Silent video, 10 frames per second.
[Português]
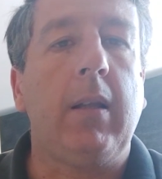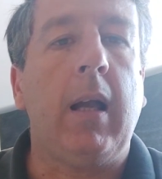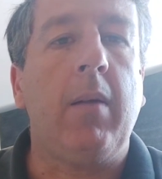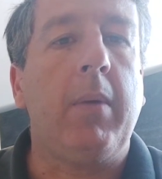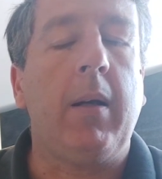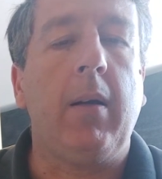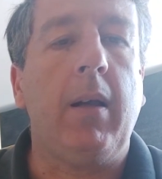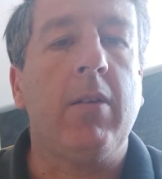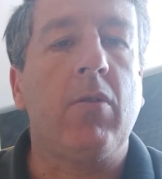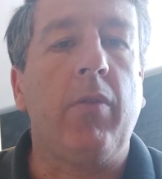a arma
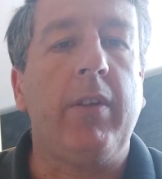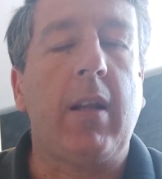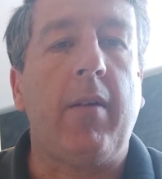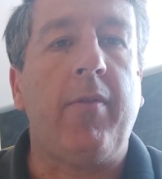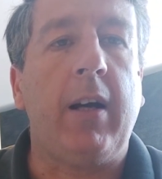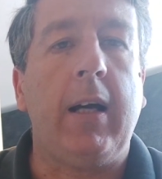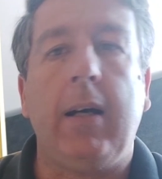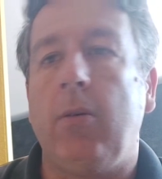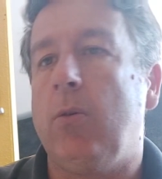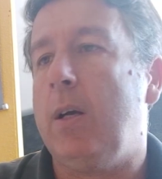resolve
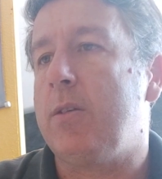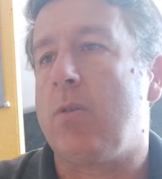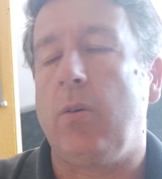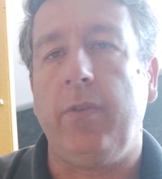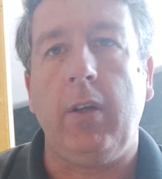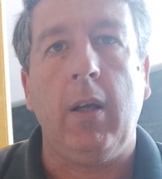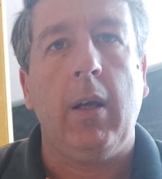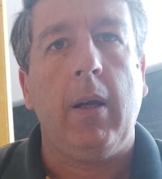travar ou resolve